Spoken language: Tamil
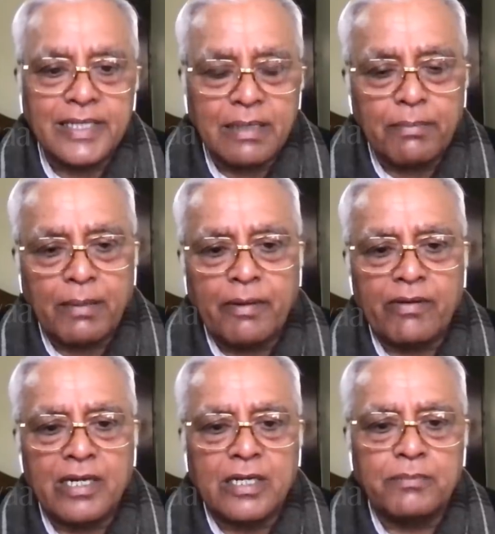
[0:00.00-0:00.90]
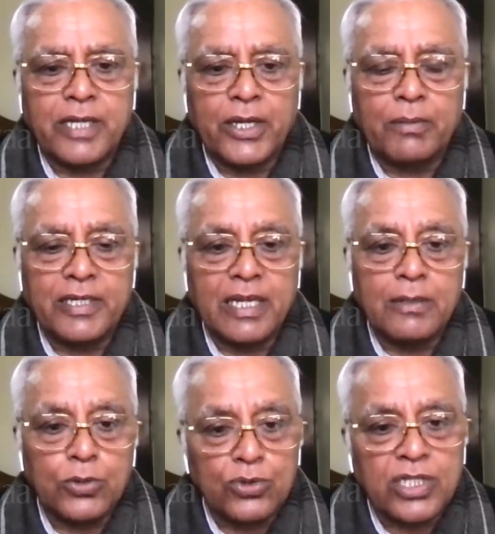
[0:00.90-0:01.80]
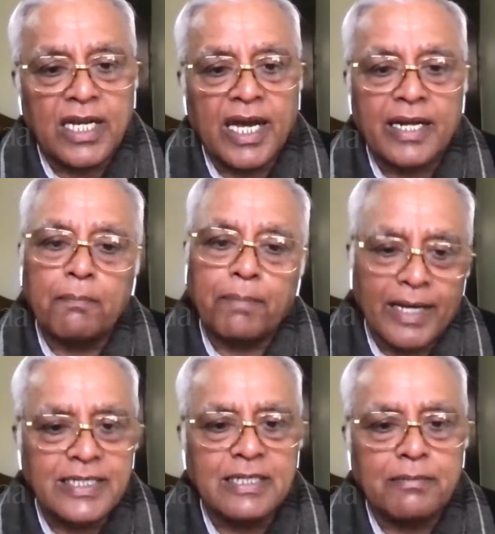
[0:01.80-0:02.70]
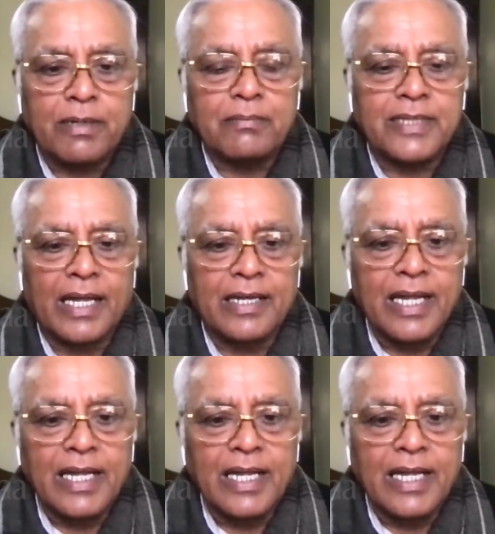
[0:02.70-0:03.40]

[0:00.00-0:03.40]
சிதம்பரம் அவர்களுக்கும் தெரியும் இது சூத்திரக்காரர் ப சிதம்பரம் தான்